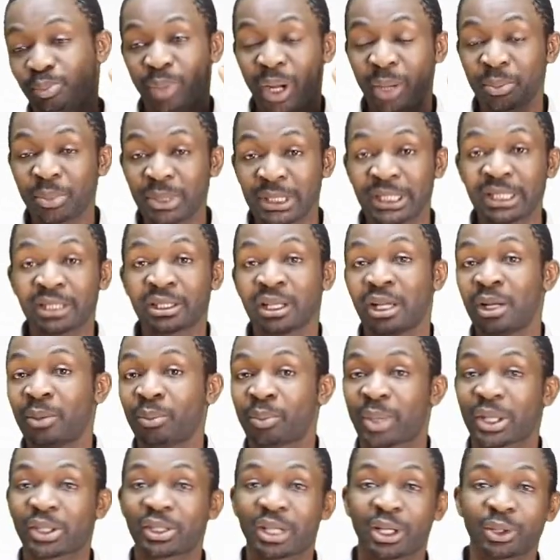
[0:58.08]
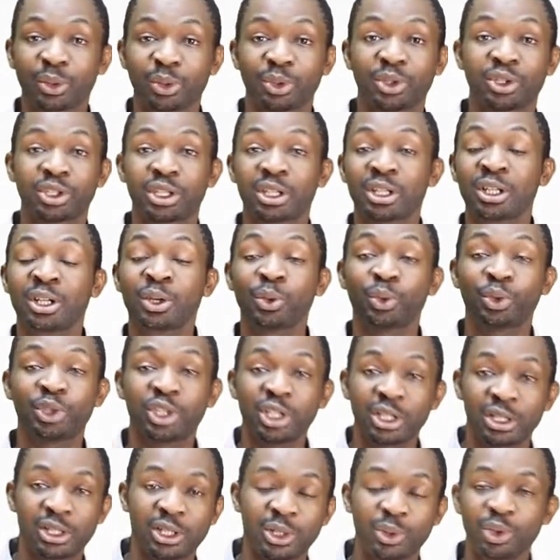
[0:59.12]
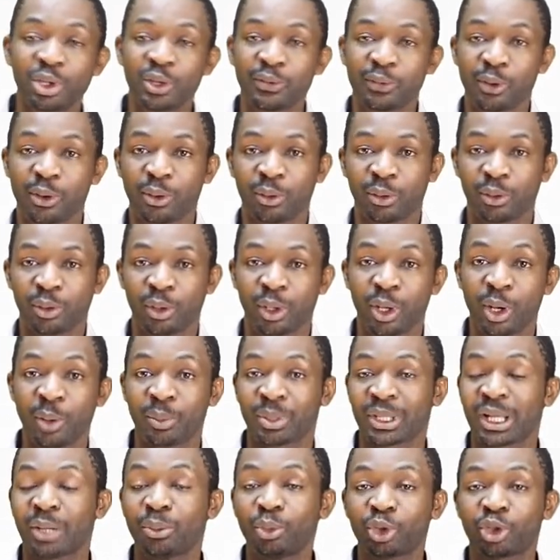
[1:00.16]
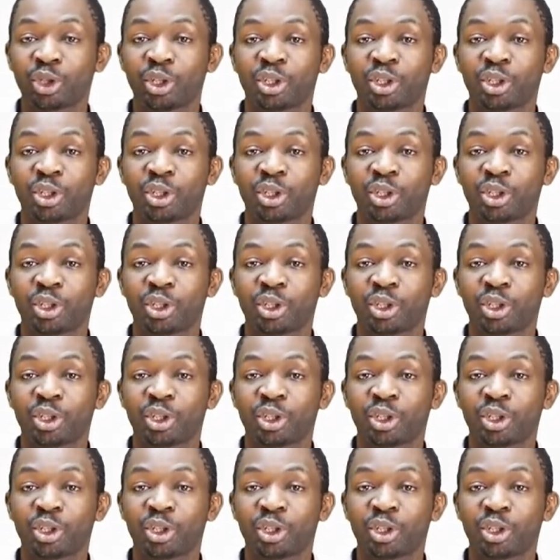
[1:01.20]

побыть, посотрудничать и учиться у него. Потому